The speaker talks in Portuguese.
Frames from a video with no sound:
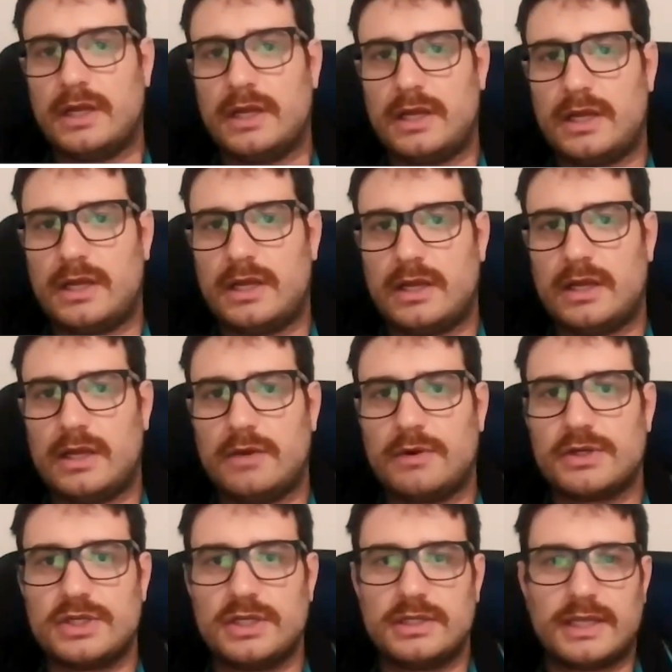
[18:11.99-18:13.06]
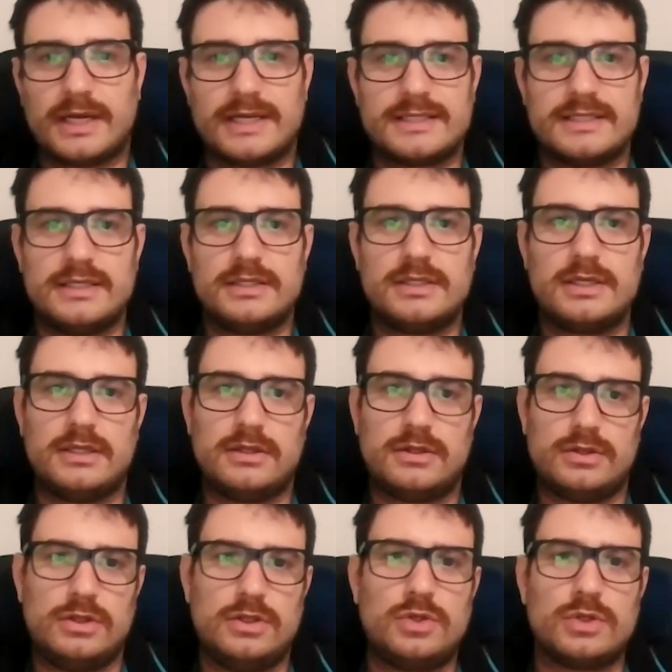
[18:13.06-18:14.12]
É, eu achei interessante que
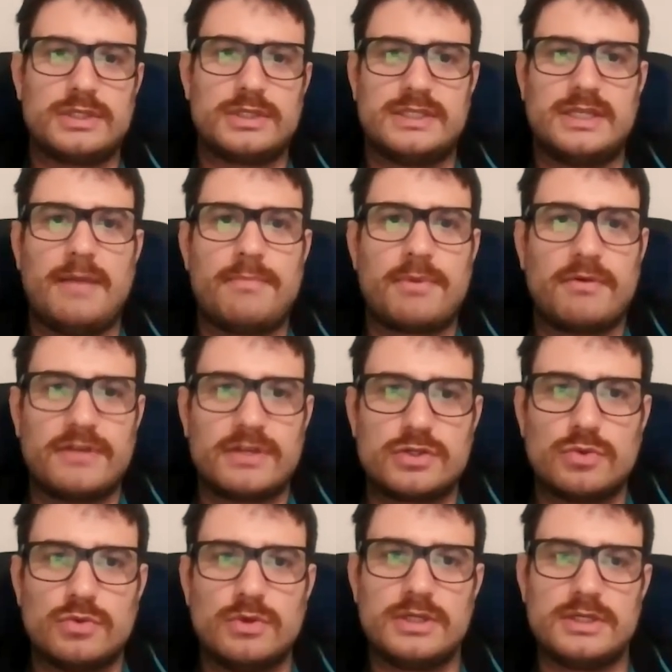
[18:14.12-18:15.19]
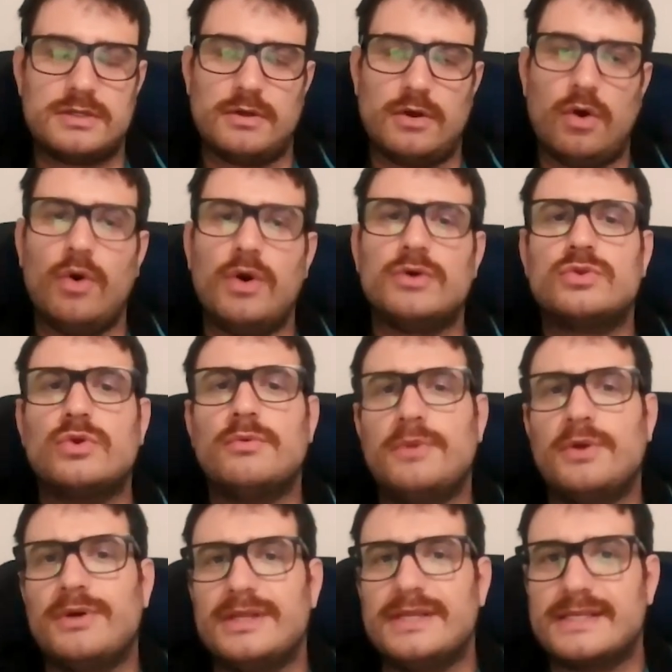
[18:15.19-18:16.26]
de todas essas reprovações, ou eu tomei
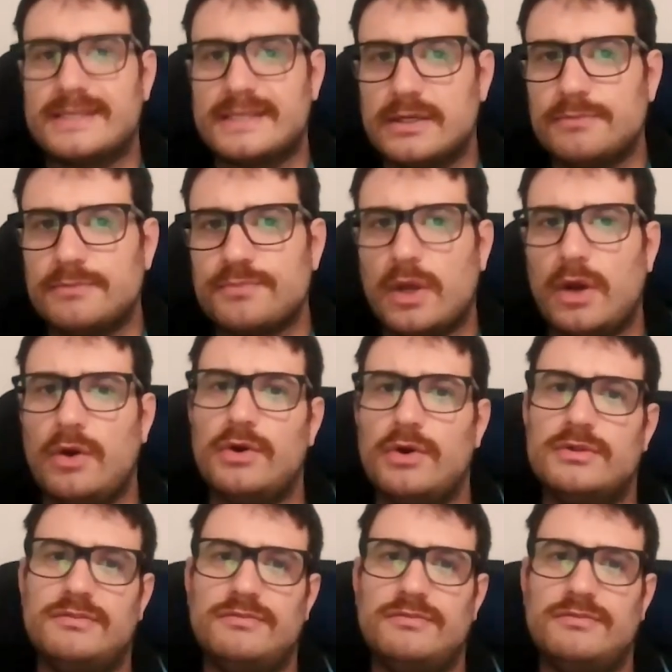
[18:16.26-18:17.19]
uma lição, ou eu,